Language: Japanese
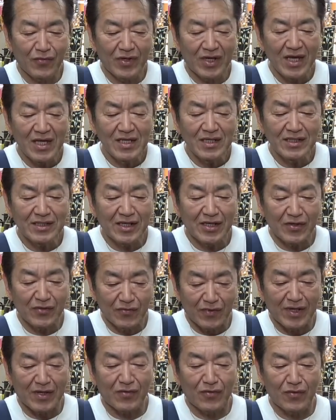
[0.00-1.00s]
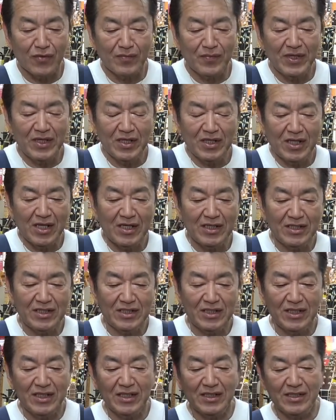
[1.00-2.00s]
現在はこの
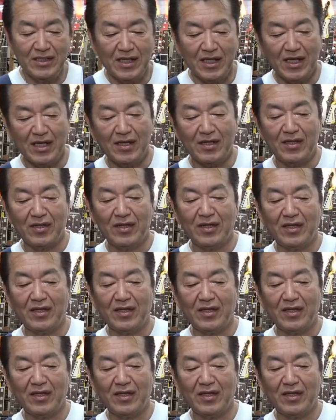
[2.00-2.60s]
ヴィンテージシリーズで